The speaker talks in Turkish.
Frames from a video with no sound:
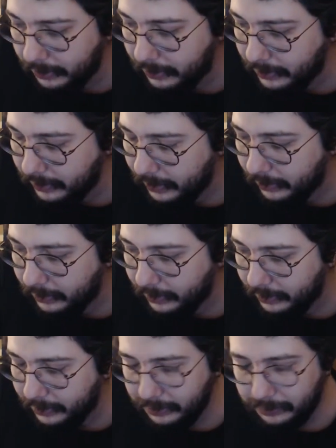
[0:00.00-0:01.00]
iki
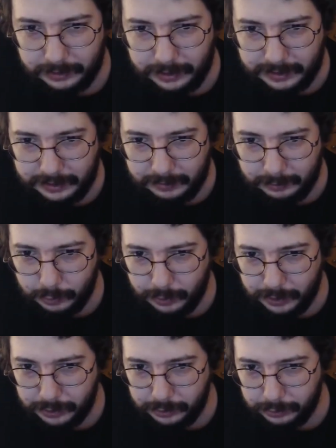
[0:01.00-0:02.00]
senedir tezimle
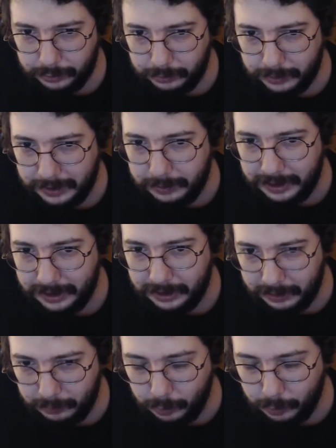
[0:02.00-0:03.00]
uğraşıyordum ki
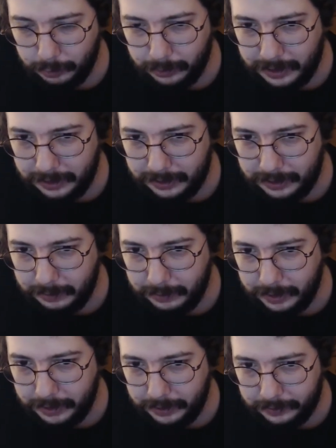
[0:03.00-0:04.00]
bildiğim konularda
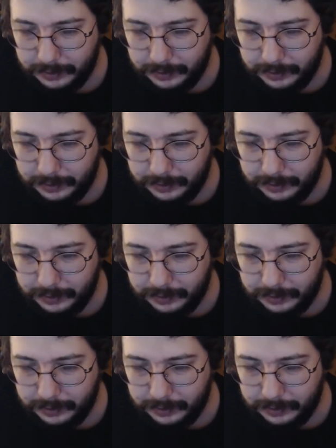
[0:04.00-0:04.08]
ama